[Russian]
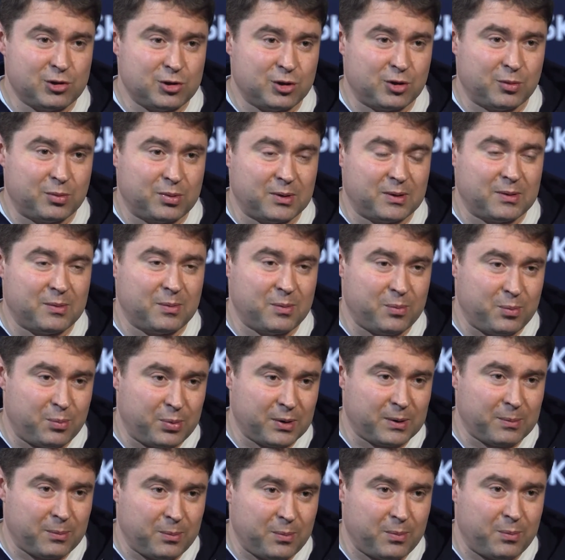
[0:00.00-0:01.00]
чтобы
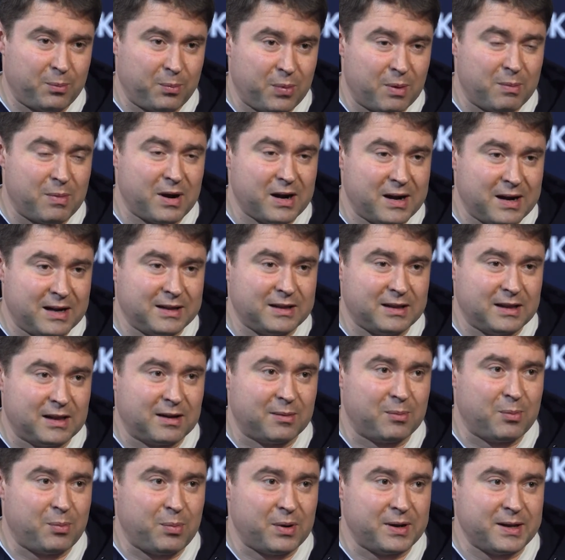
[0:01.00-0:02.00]
помогать
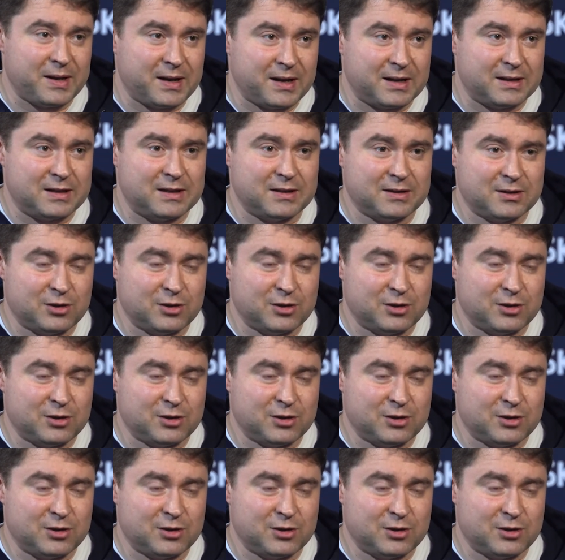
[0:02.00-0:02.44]
нам понять,